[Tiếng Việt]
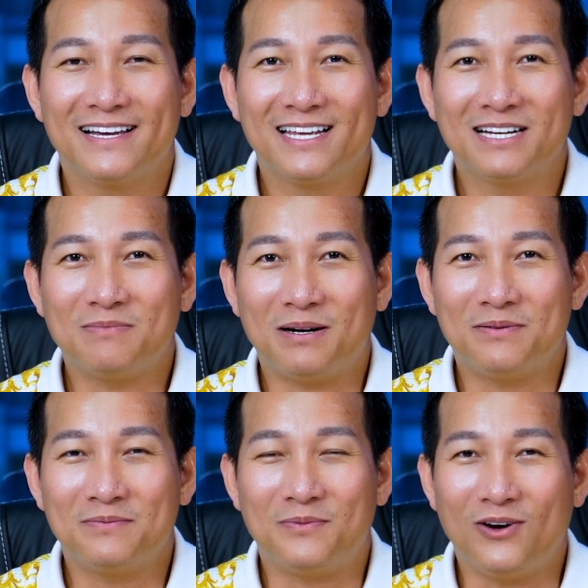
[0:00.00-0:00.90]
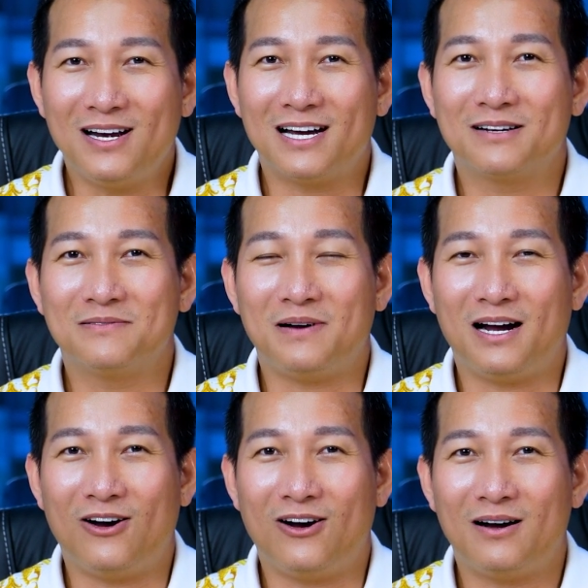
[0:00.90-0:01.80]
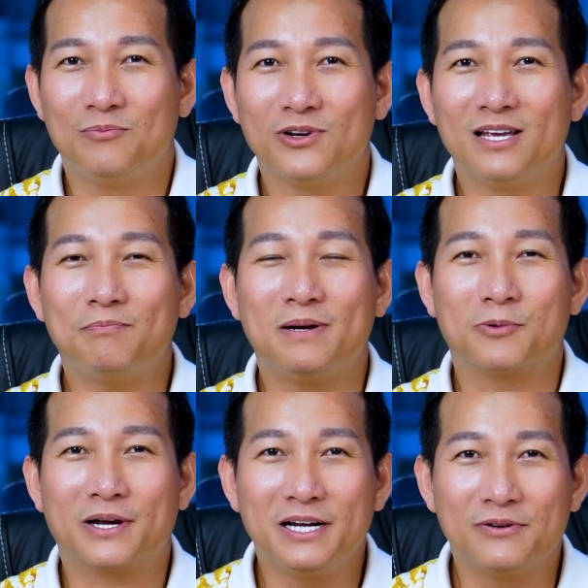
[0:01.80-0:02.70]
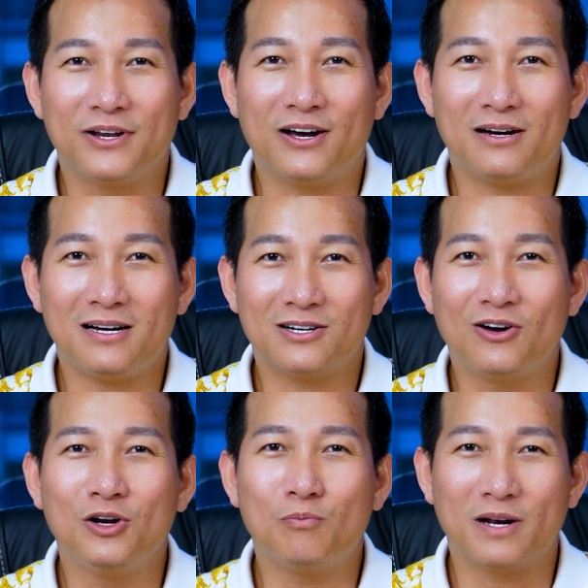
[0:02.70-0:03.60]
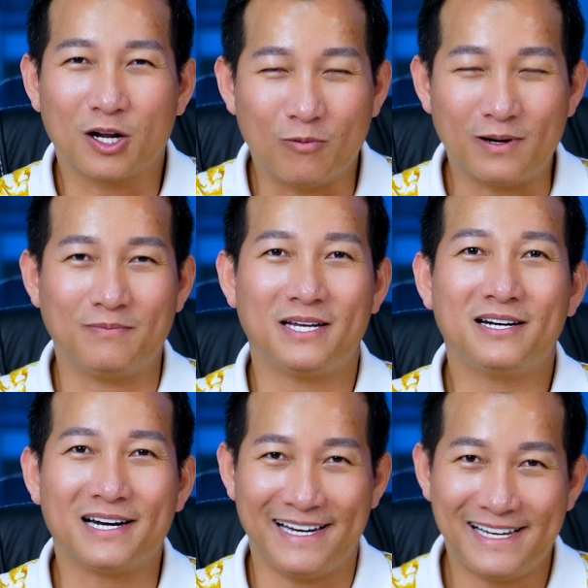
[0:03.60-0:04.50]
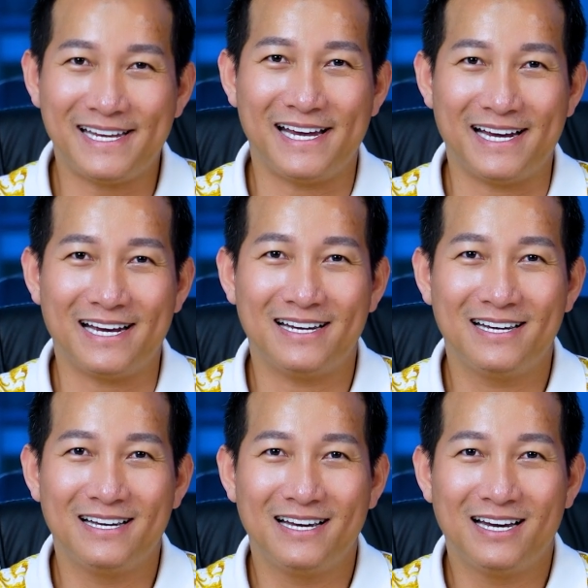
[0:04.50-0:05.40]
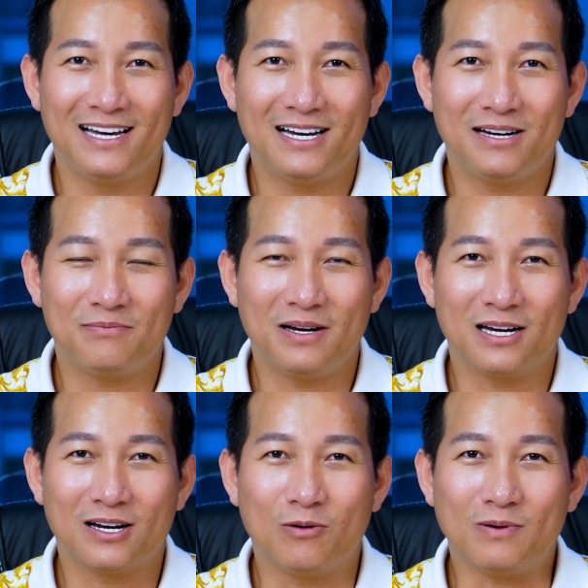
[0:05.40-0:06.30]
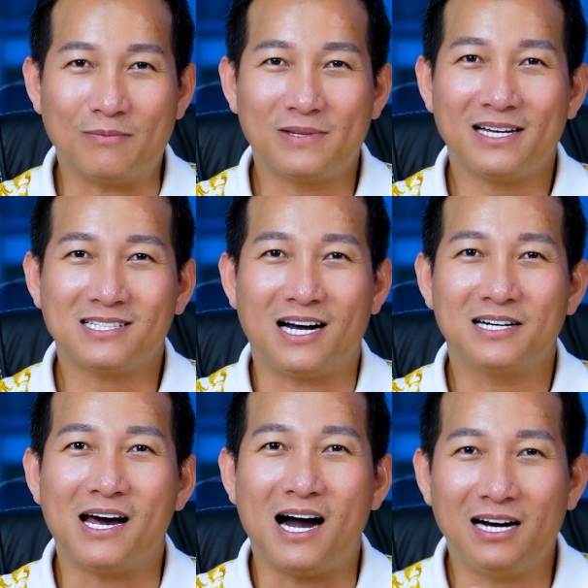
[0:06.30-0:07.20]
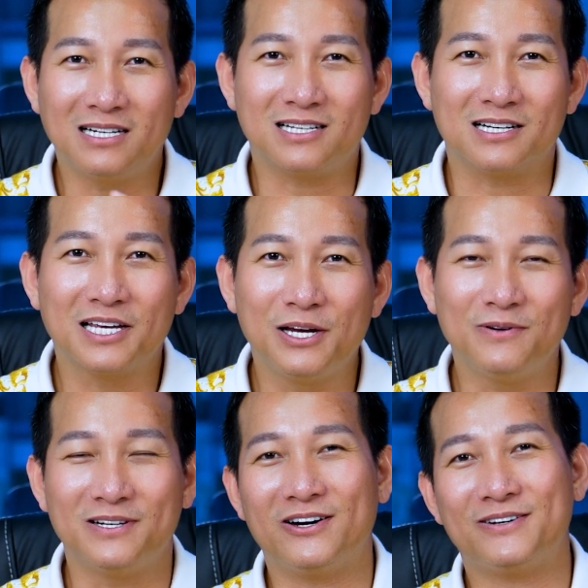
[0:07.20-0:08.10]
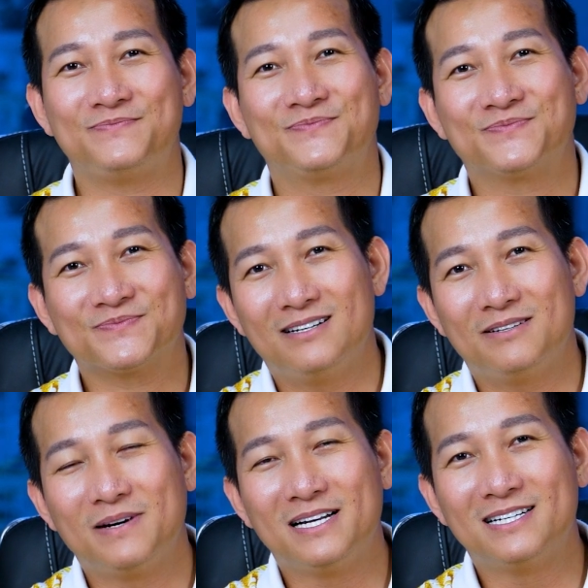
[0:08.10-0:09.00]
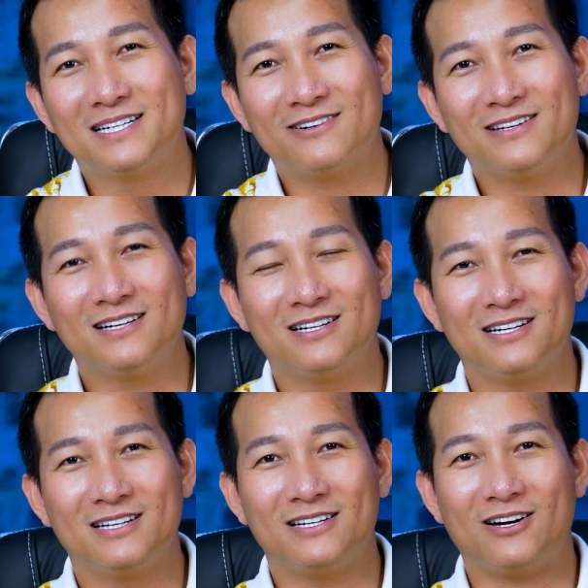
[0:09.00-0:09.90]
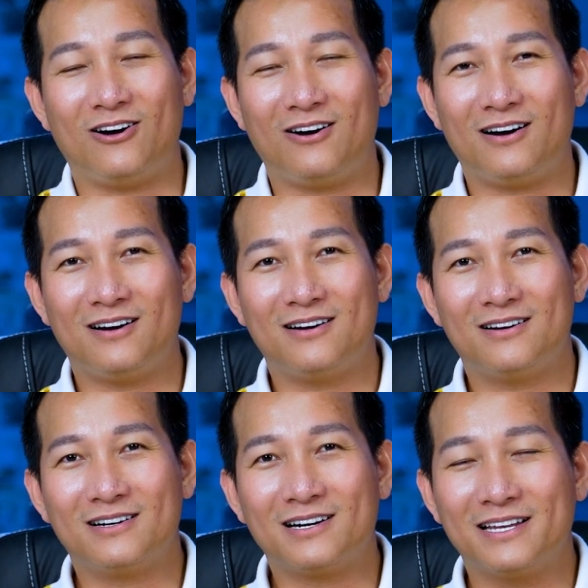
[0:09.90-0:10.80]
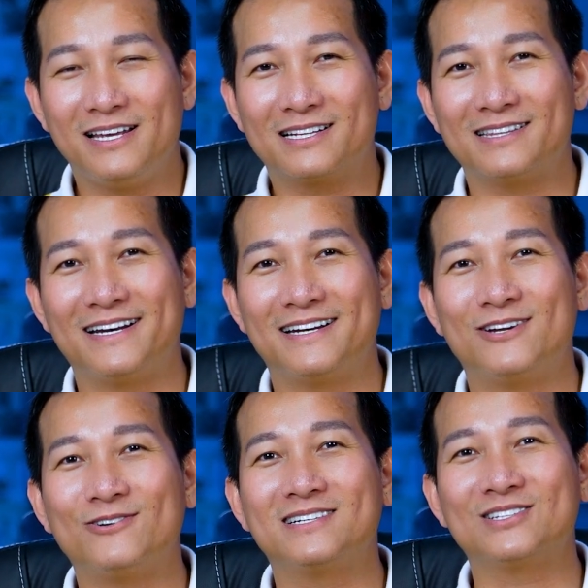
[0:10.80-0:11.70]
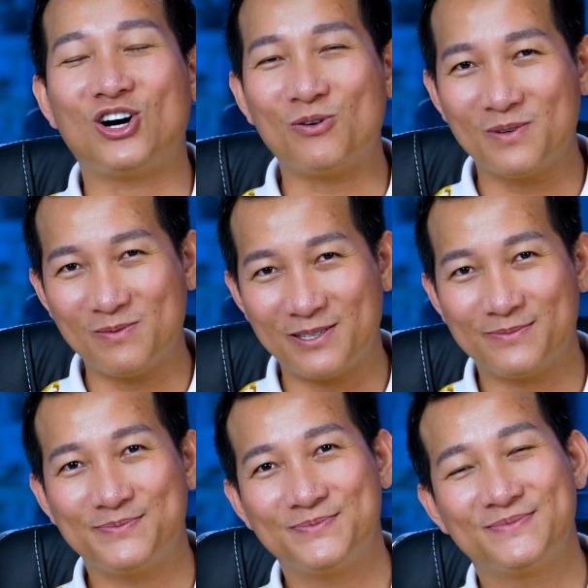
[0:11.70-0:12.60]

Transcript: nhưng mà mỗi lần mà họ muốn giúp mình một cái điều gì đó đôi lúc mình cũng cảm thấy rất là e dè mình cũng cảm thấy sợ nợ sợ thiếu rồi đó bình thường có những người họ rất là nhiệt tình đối xử tốt đúng không